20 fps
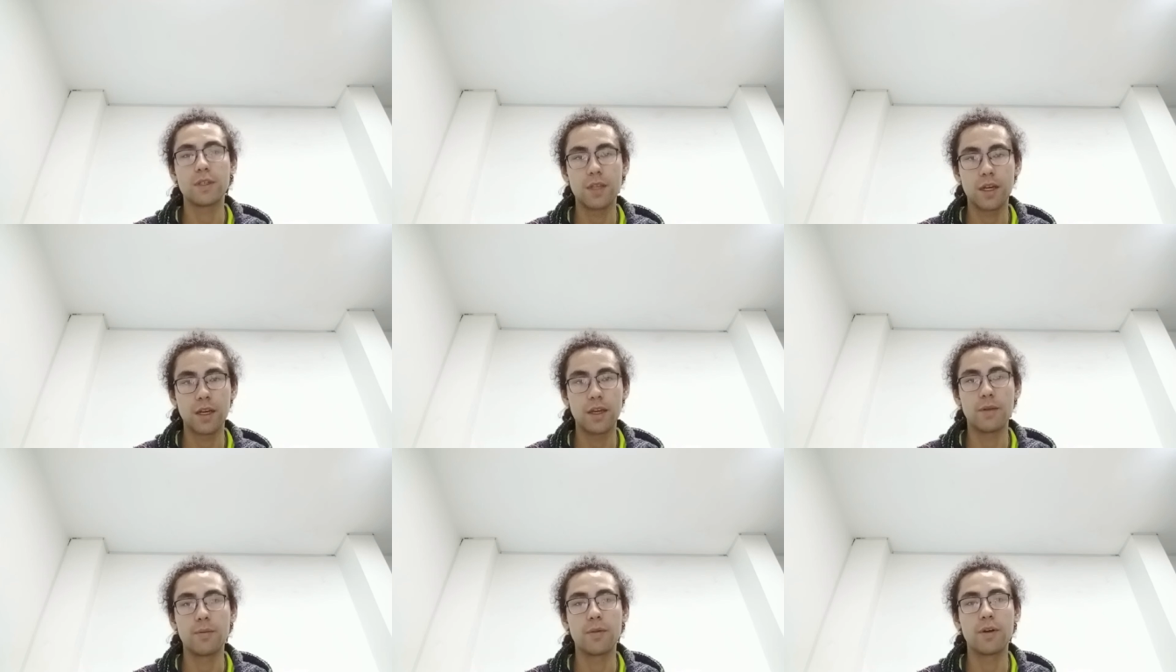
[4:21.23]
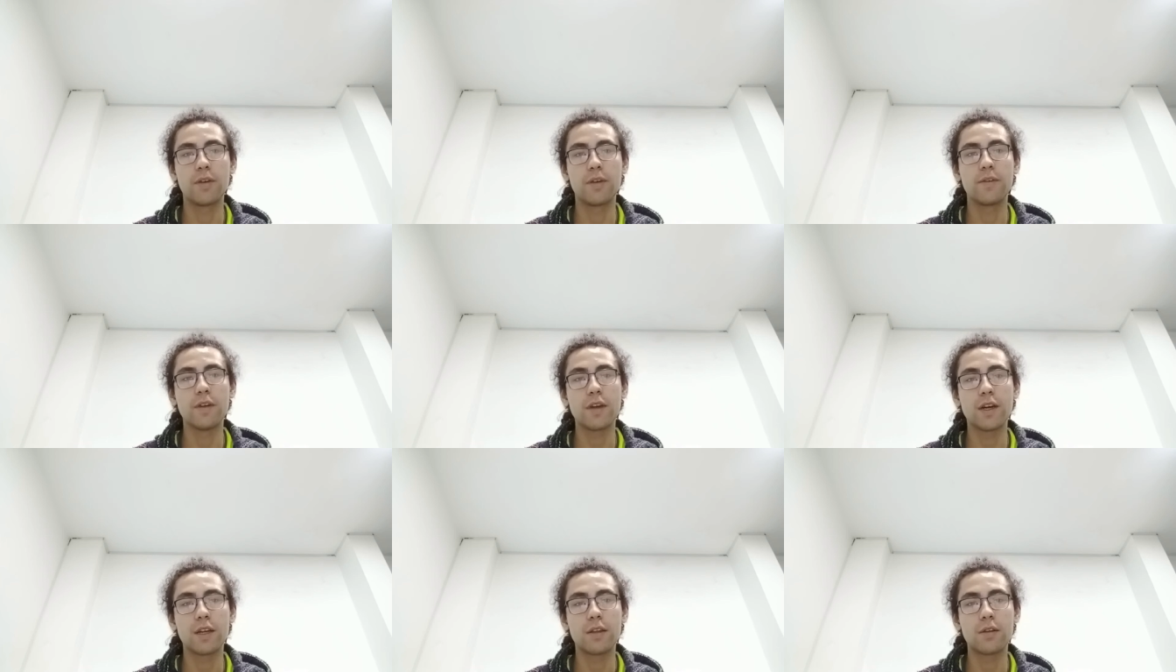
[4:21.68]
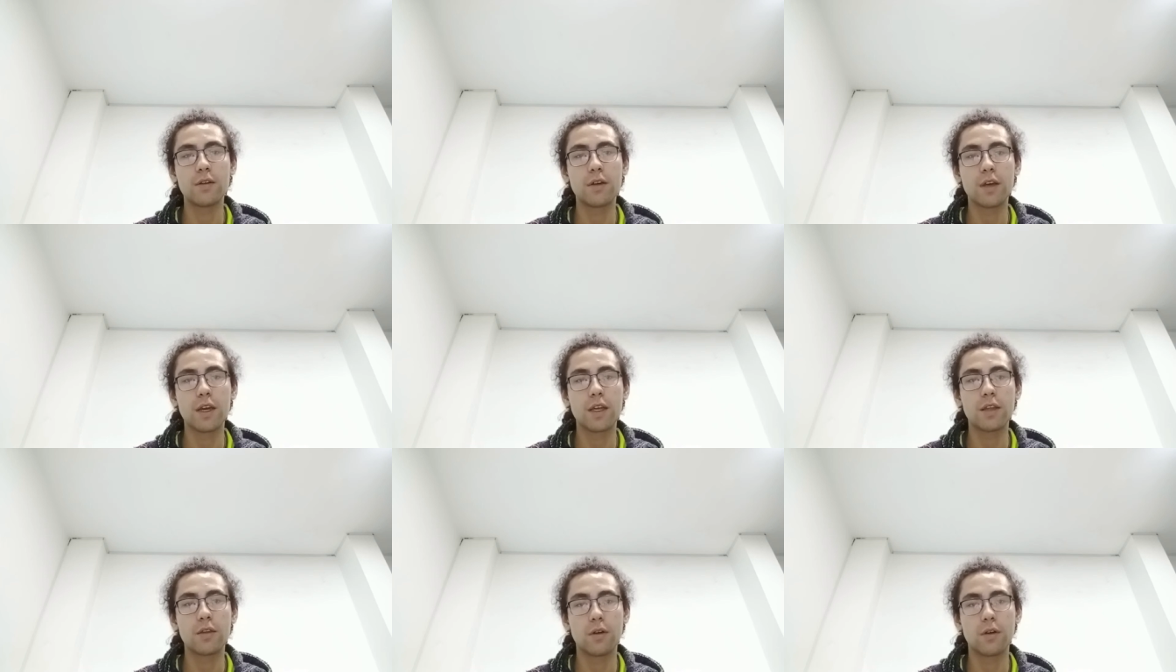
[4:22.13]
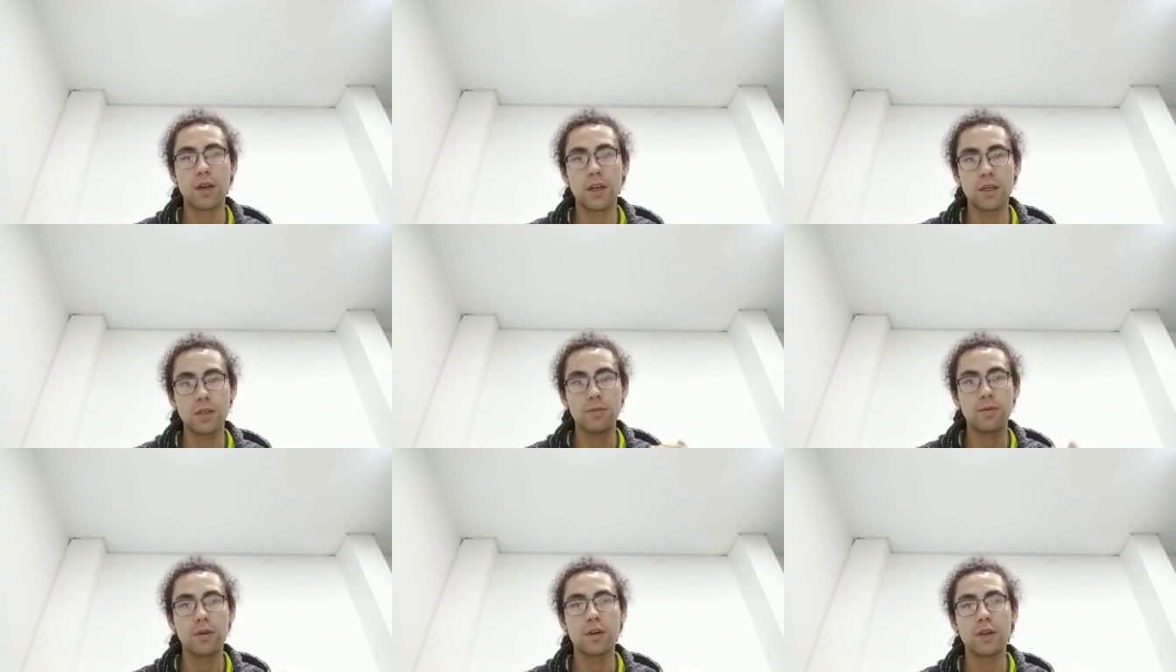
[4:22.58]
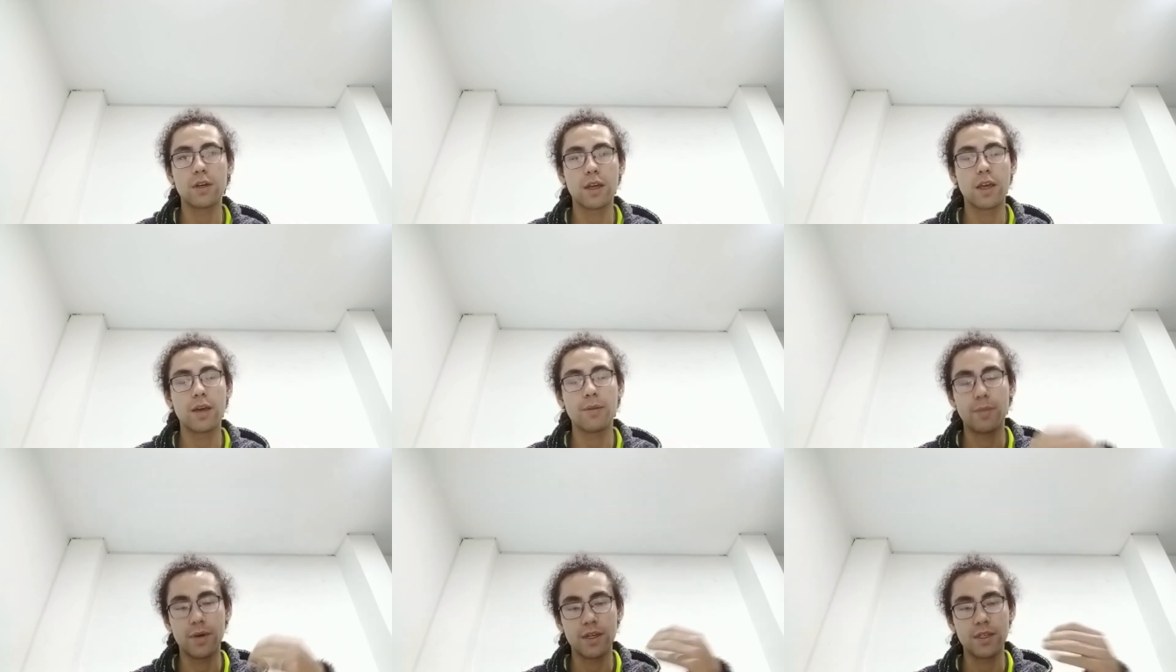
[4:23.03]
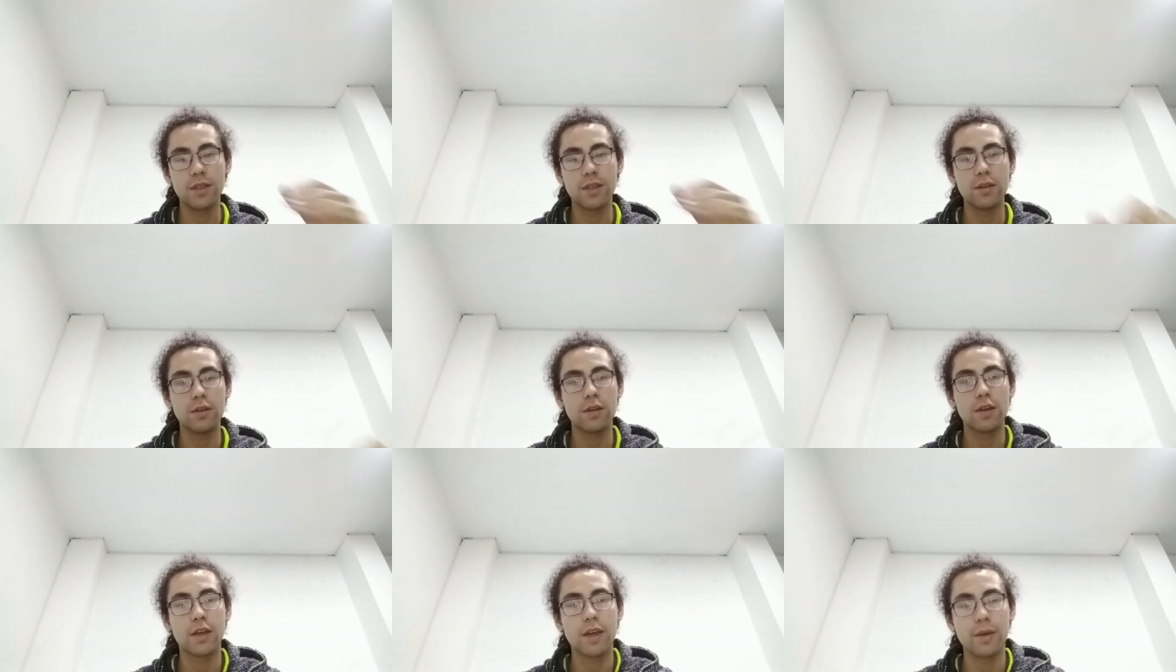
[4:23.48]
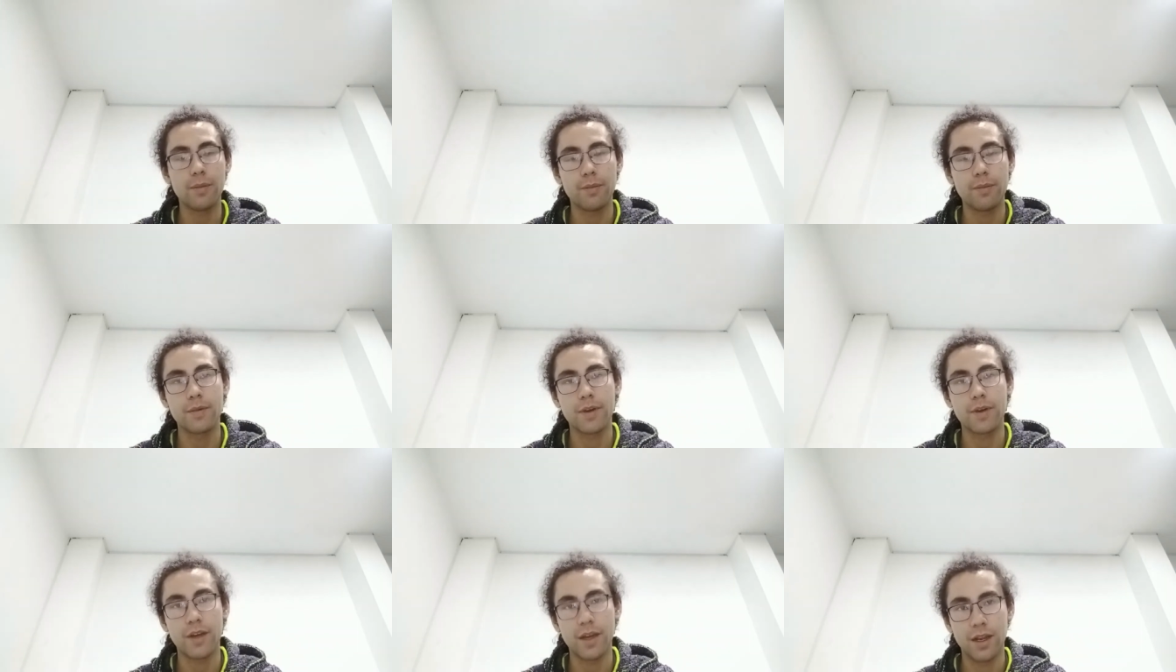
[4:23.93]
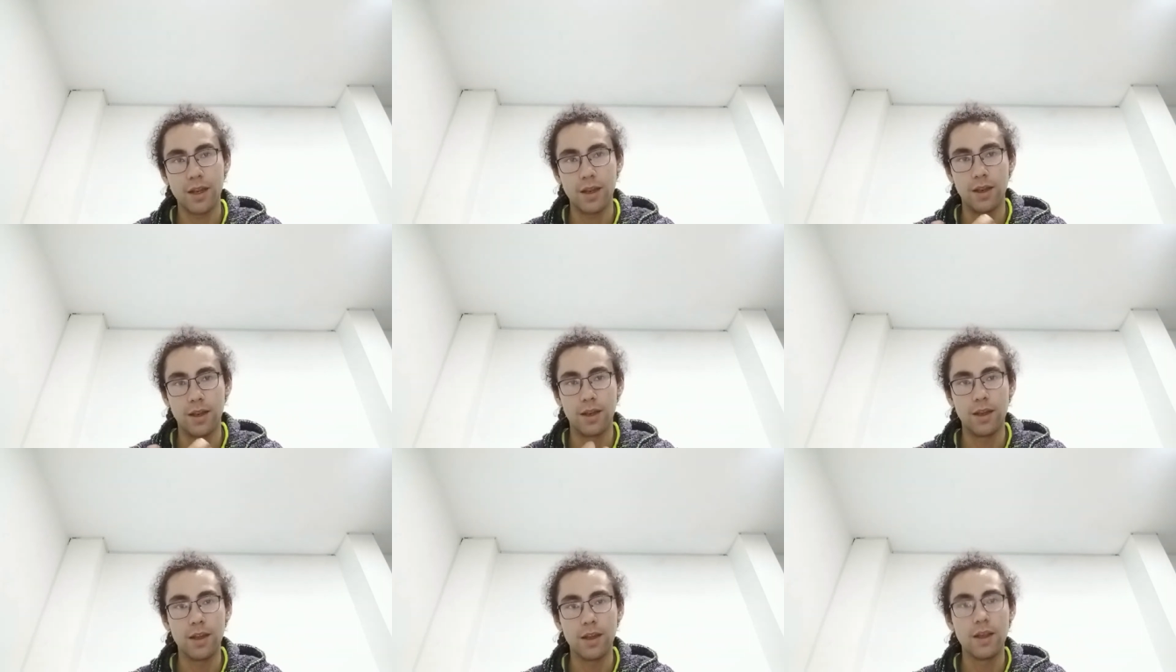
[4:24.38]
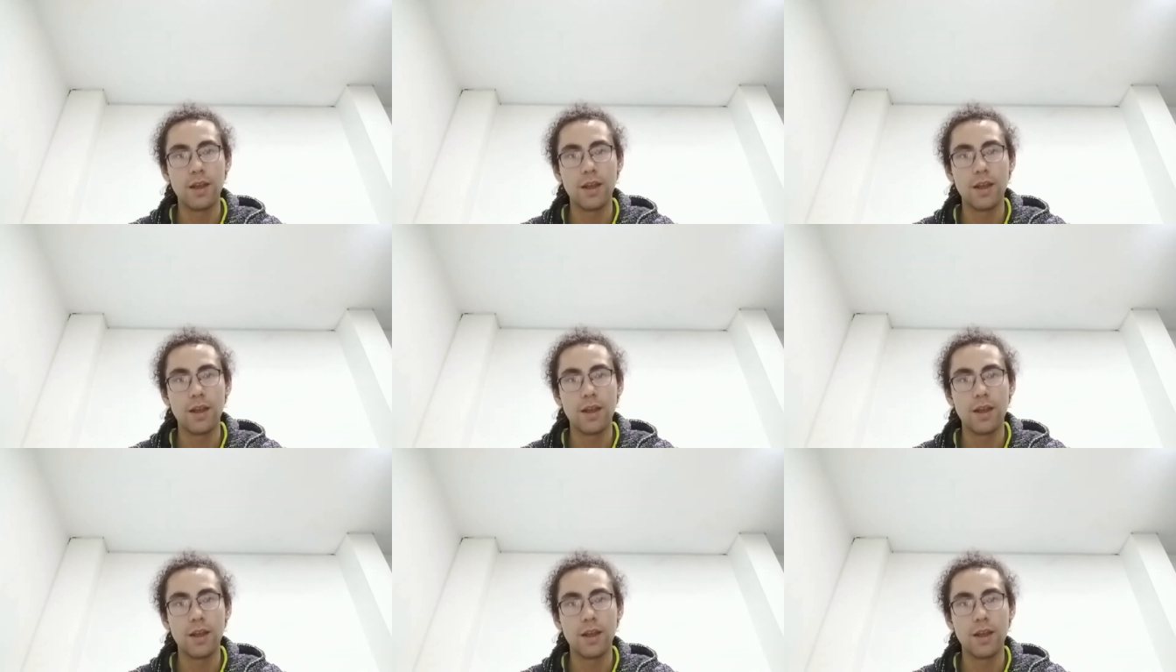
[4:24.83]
seguir verificando que todas las pruebas que pasen, que, que, el,